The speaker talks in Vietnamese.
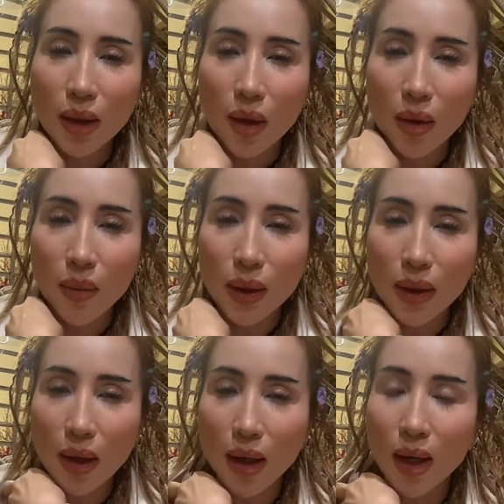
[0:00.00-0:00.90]
thôi
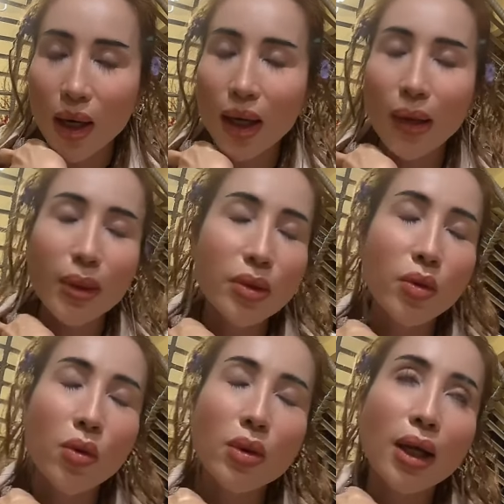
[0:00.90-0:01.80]
bây giờ à, em
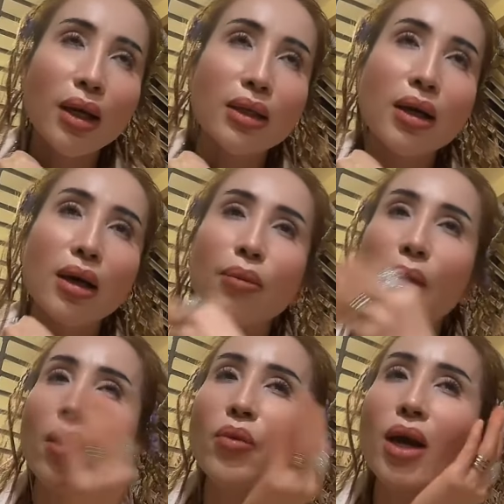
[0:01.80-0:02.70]
đi xuống nè
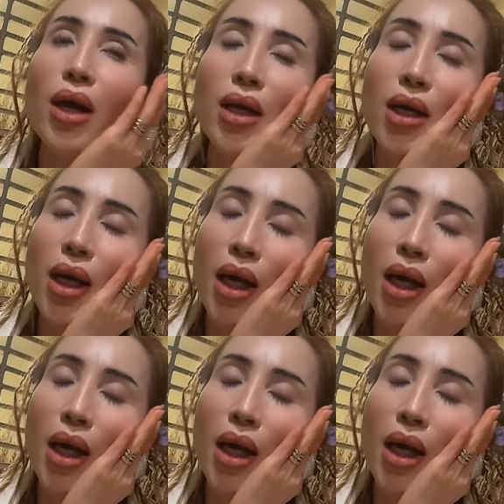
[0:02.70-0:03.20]
giờ mỏi quá